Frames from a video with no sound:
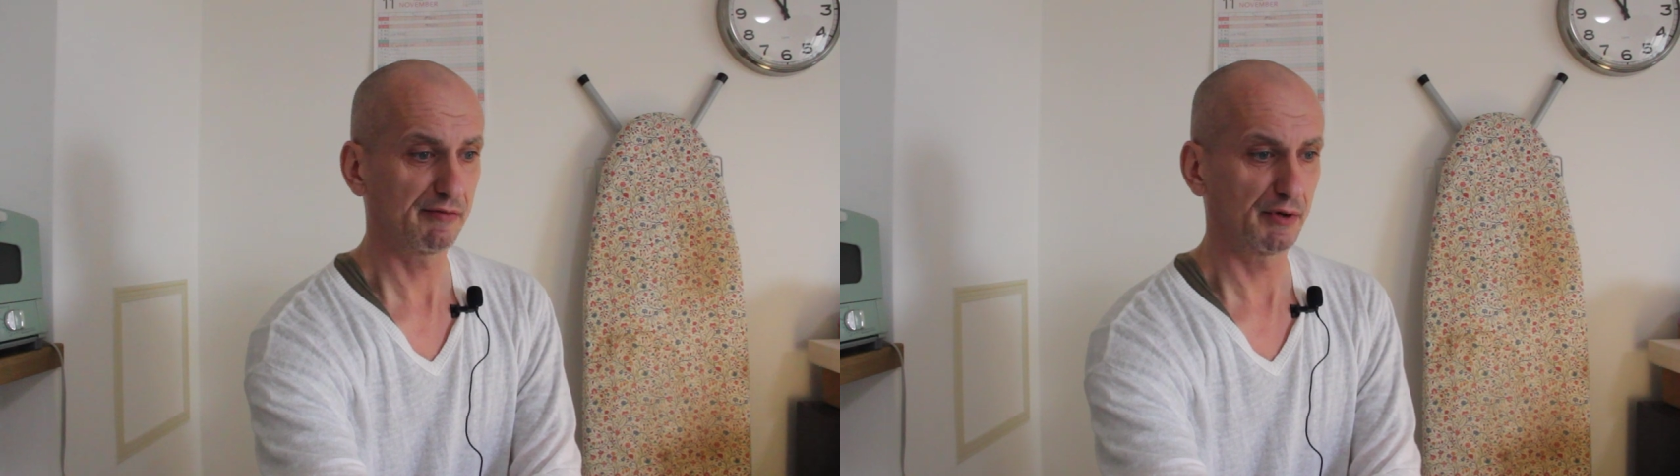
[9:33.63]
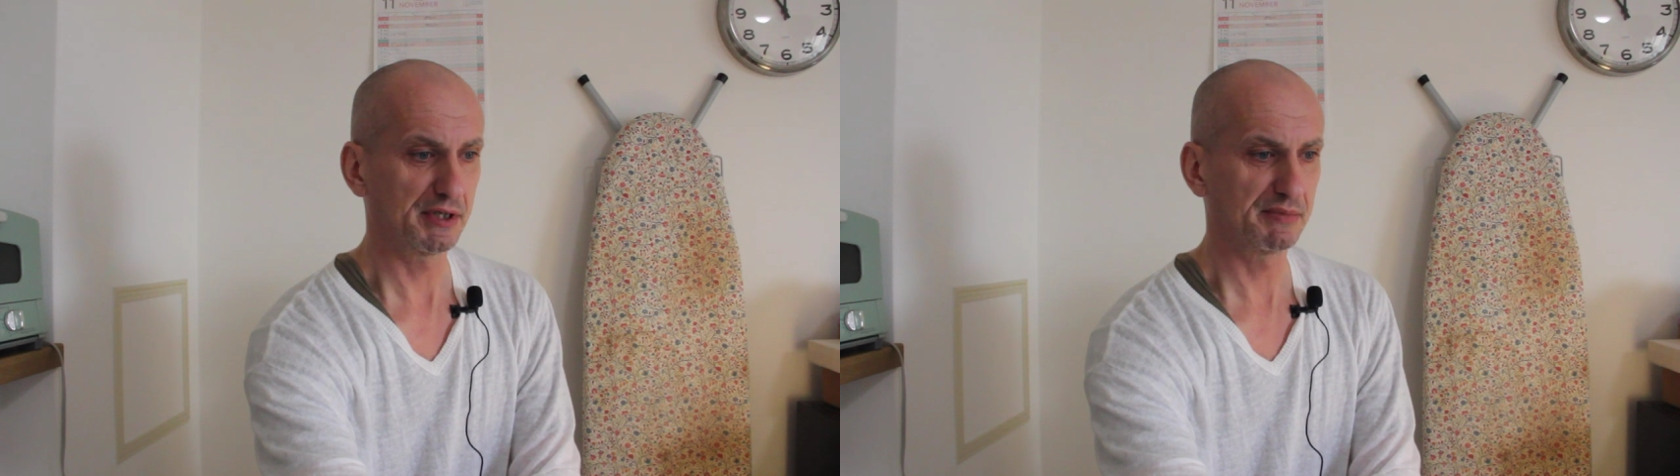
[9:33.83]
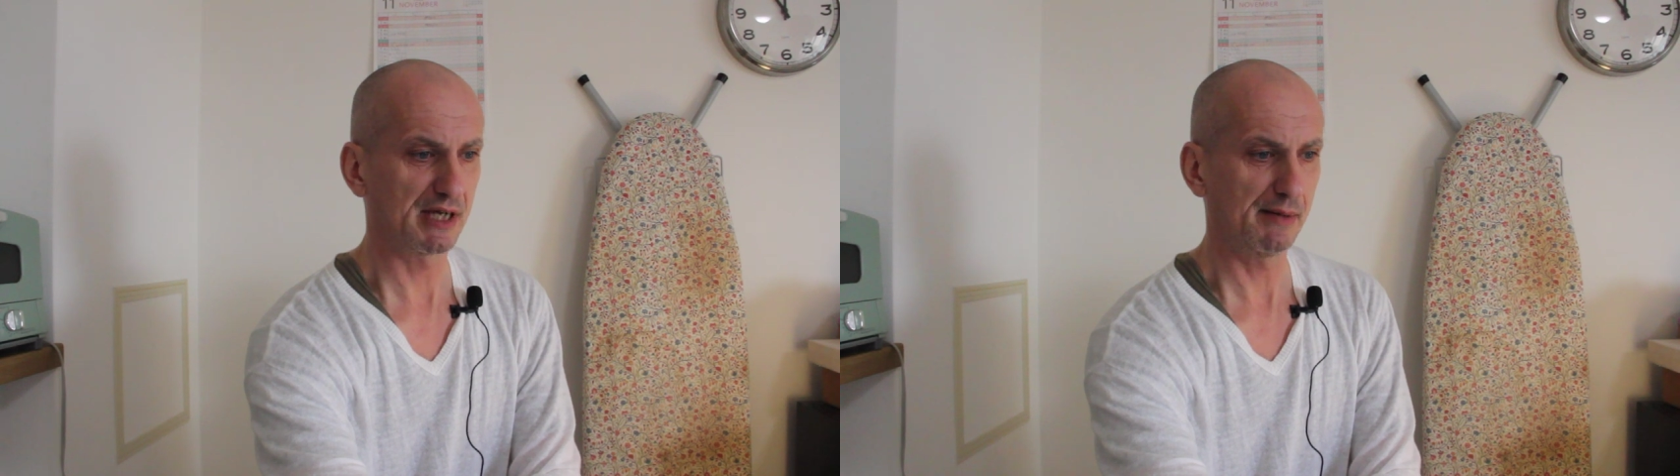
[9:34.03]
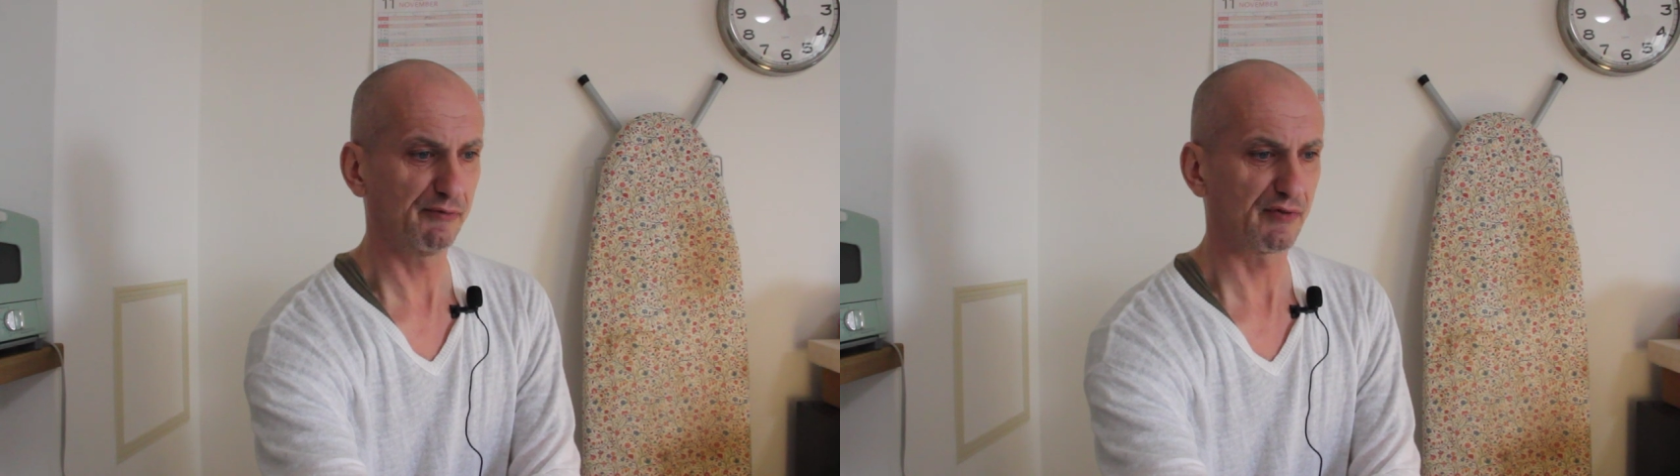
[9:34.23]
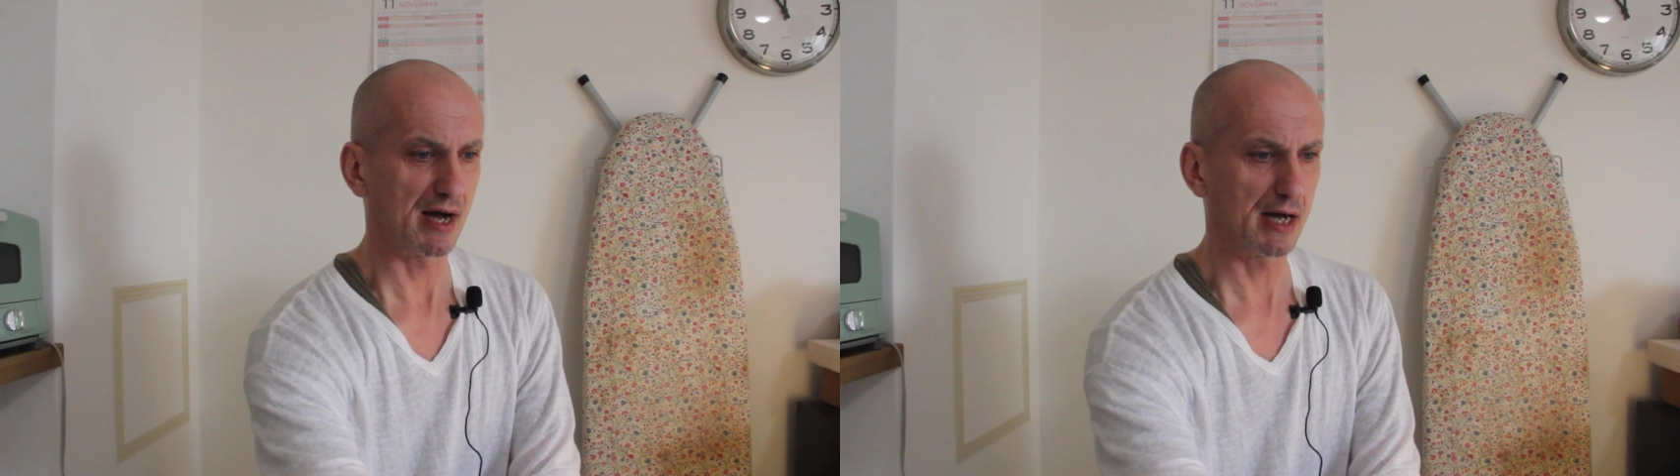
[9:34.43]
von
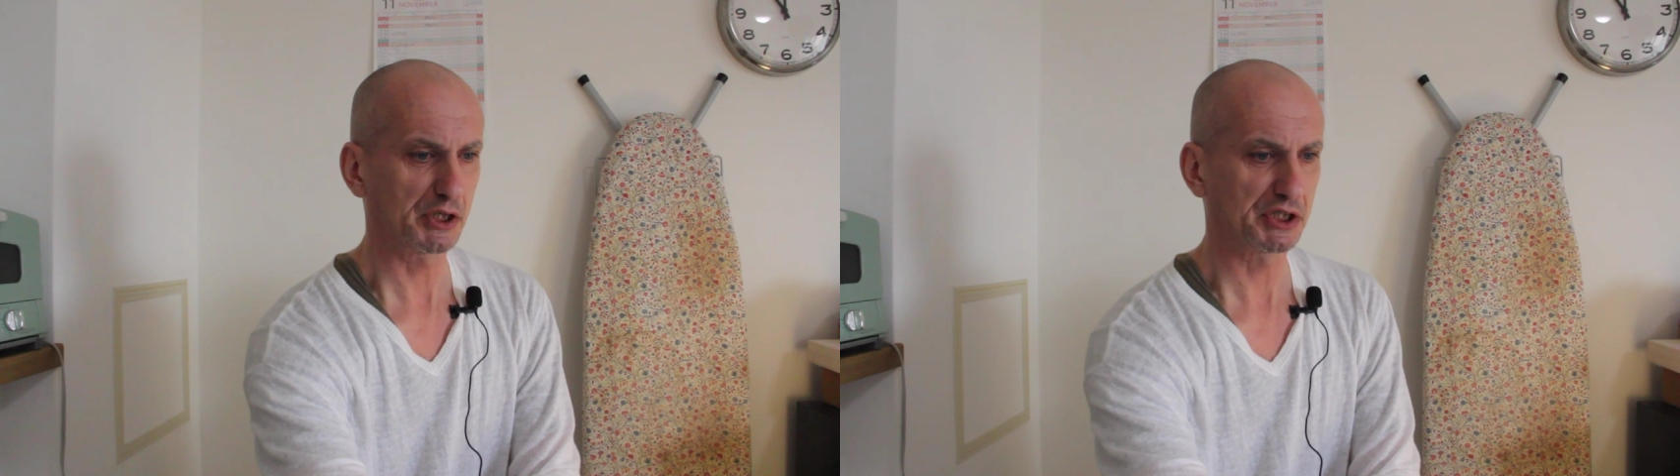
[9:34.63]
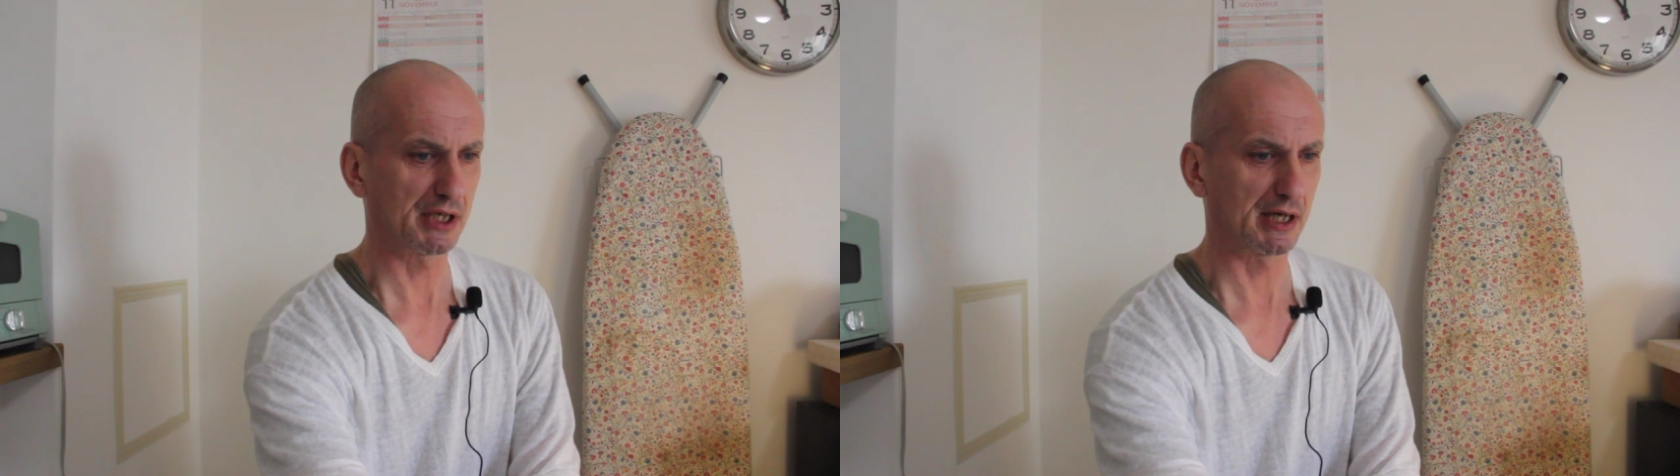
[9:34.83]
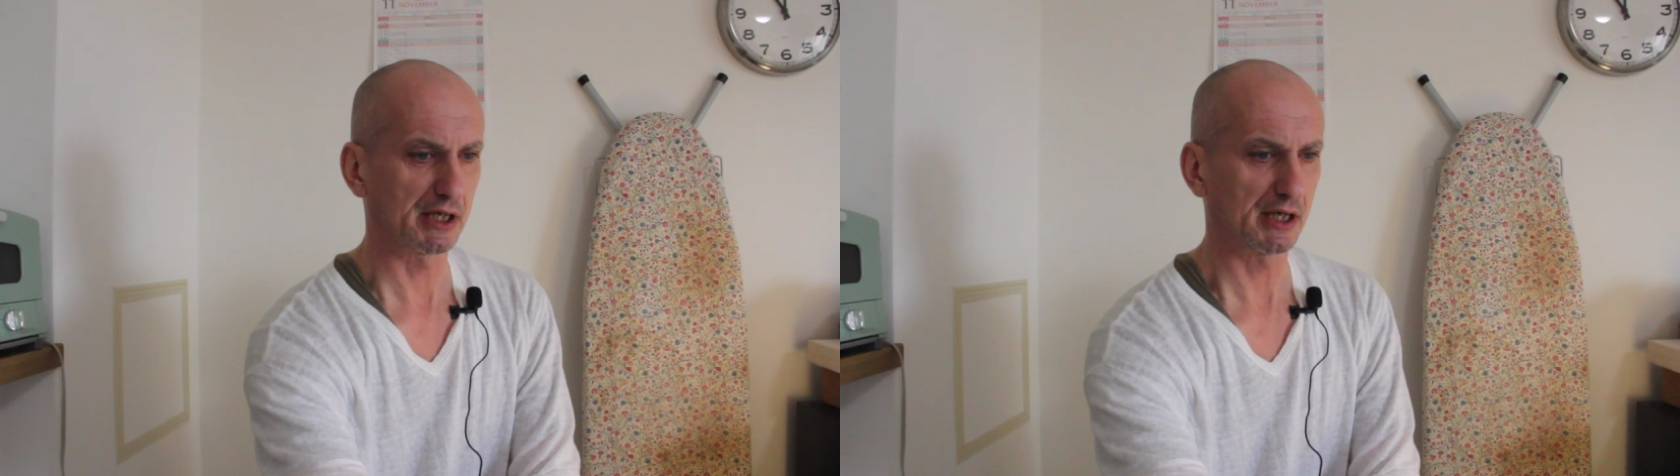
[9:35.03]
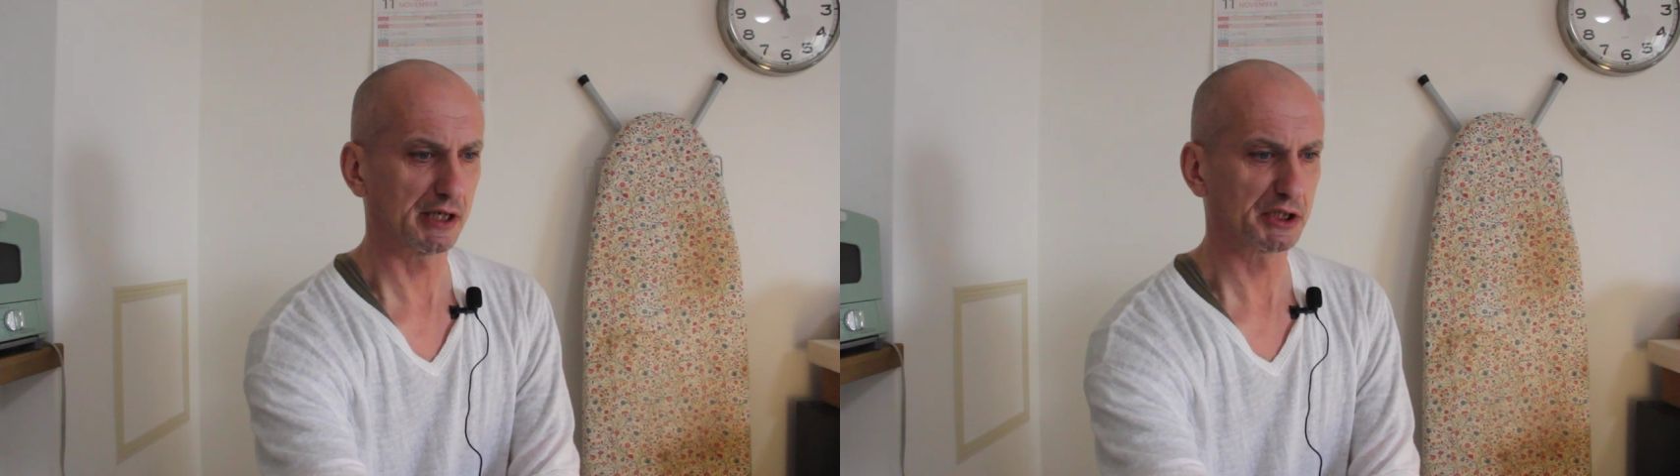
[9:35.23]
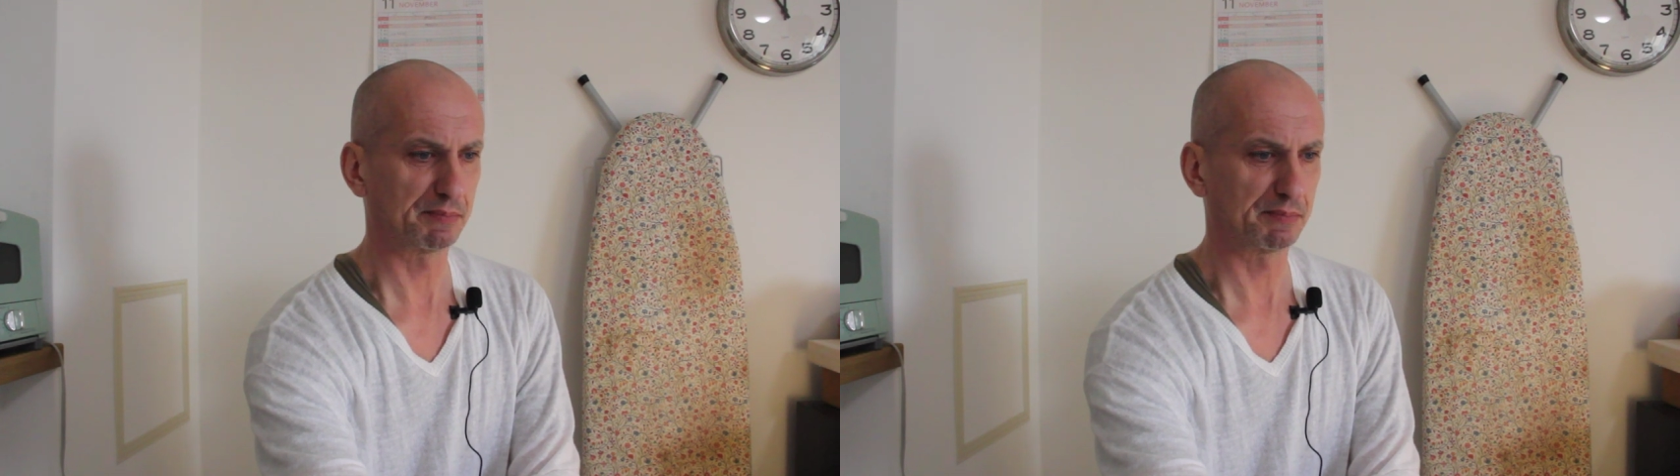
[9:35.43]
demselben Fragesteller äh,